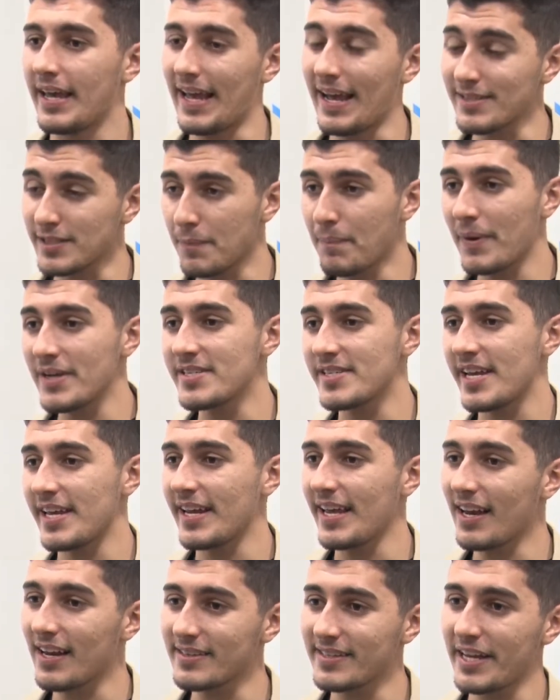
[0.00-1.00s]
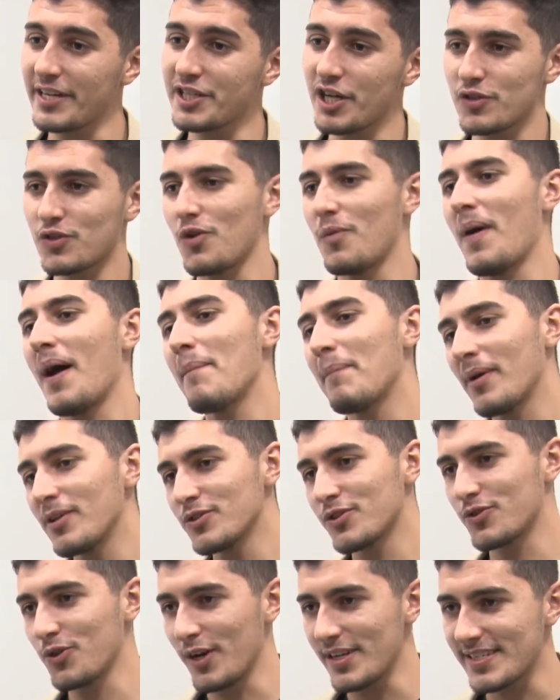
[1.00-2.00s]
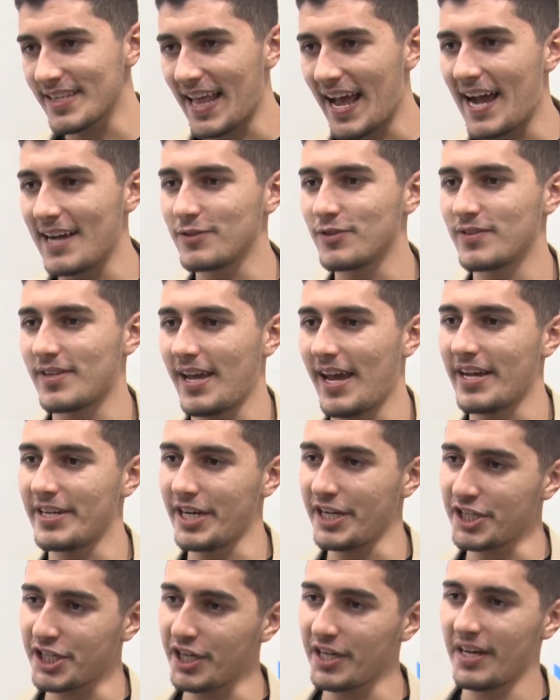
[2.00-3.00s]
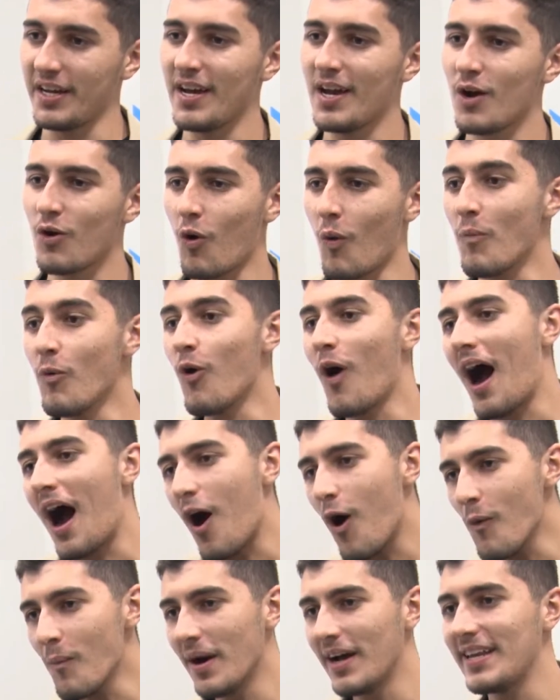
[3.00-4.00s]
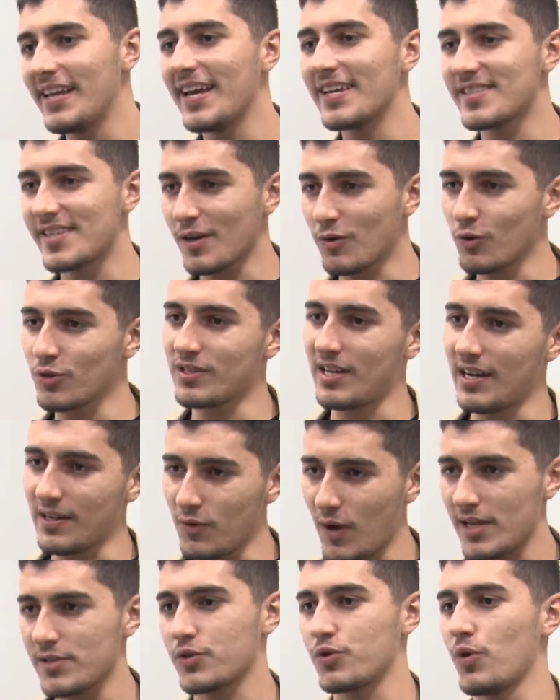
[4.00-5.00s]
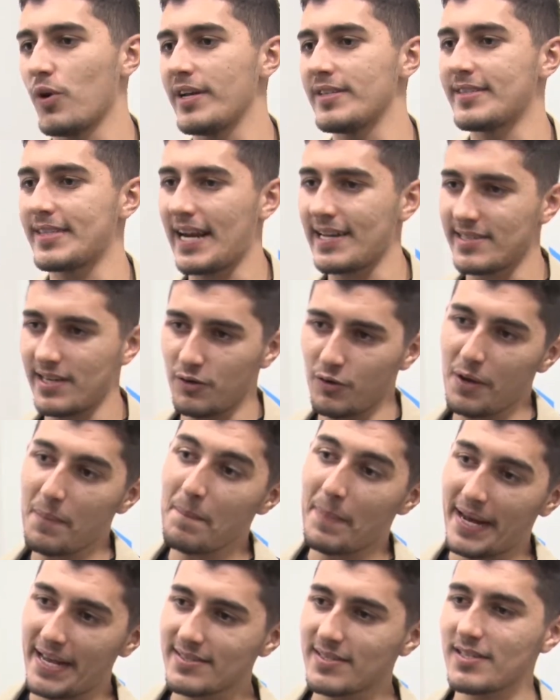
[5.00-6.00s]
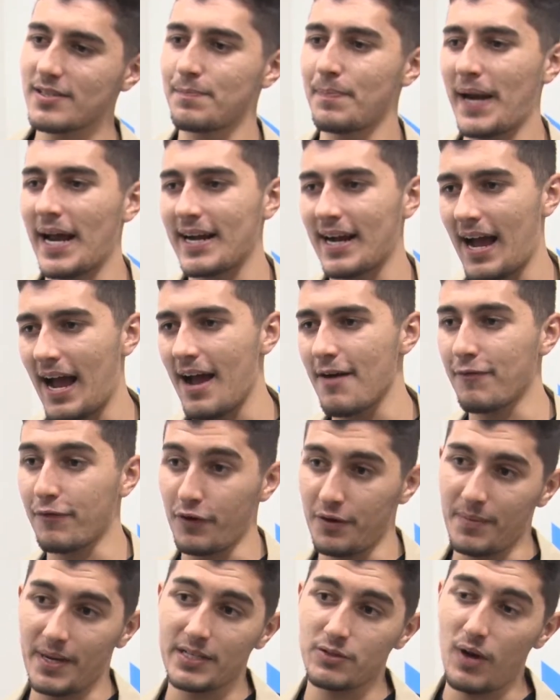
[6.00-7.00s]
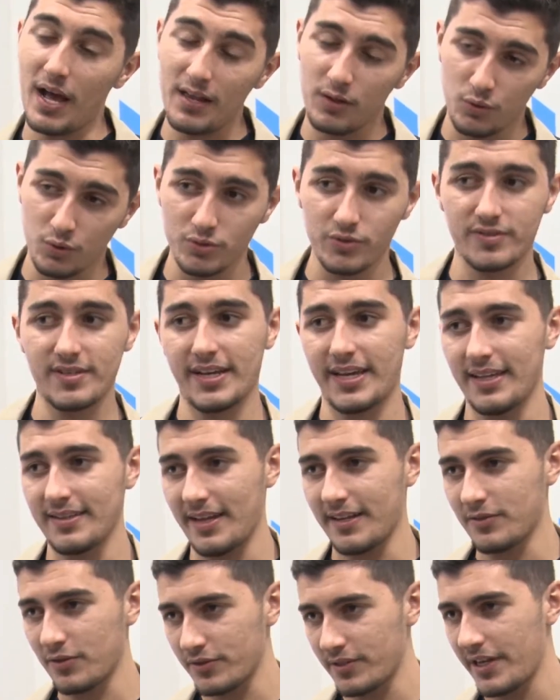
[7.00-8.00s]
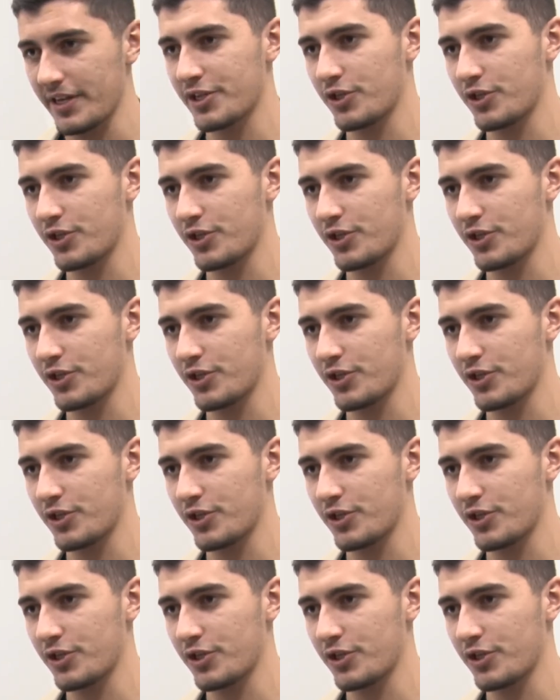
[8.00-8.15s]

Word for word: Essa parceria ela tende a somar pelos dois lados, né? A gente, como alma ali, executando ações, trazendo empresas para cá, formando alunos aqui dentro da